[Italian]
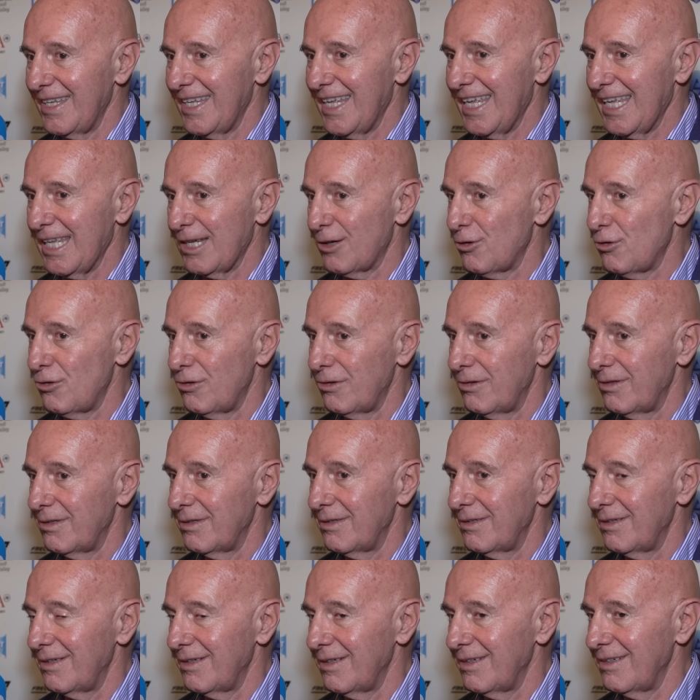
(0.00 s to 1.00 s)

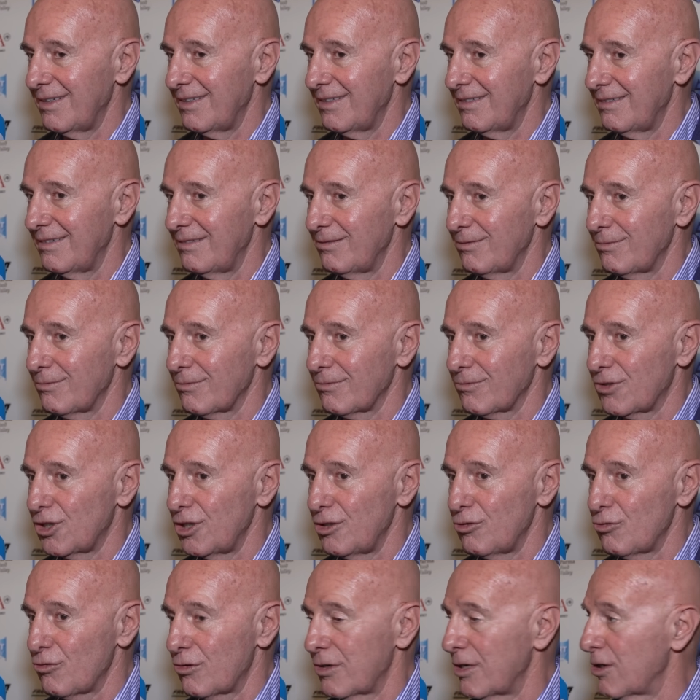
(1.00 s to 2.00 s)
ero un
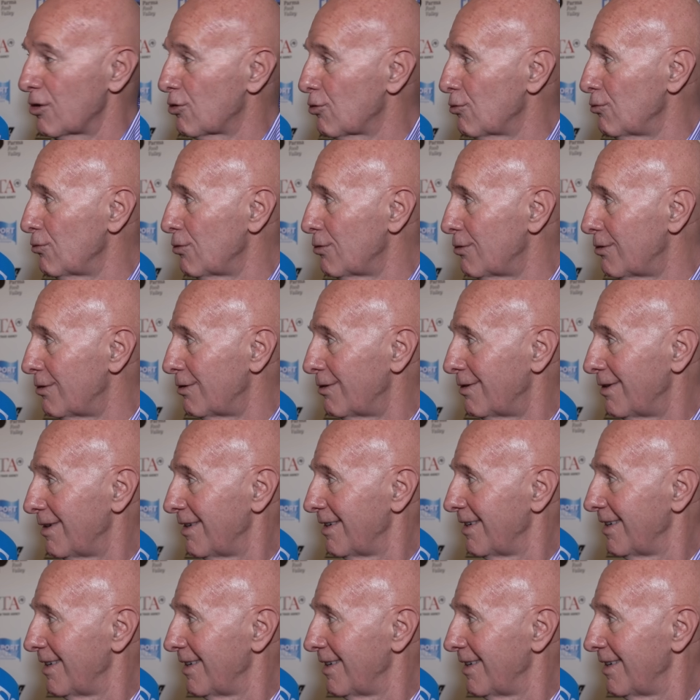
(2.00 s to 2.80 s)
signor nessuno